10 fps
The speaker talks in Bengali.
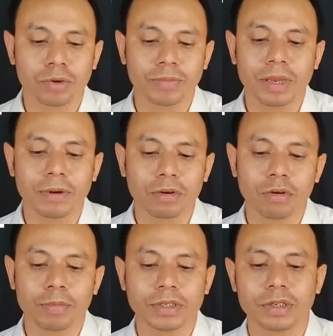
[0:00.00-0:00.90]
সময় অবধি আমরা
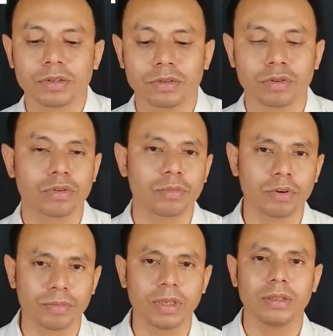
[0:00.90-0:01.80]
খবর পেয়েছি তত
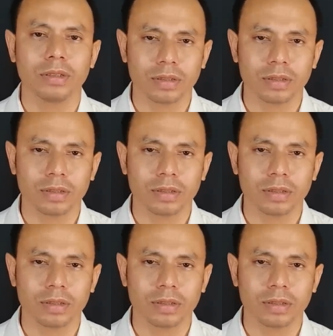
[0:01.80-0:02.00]
সময় অবধি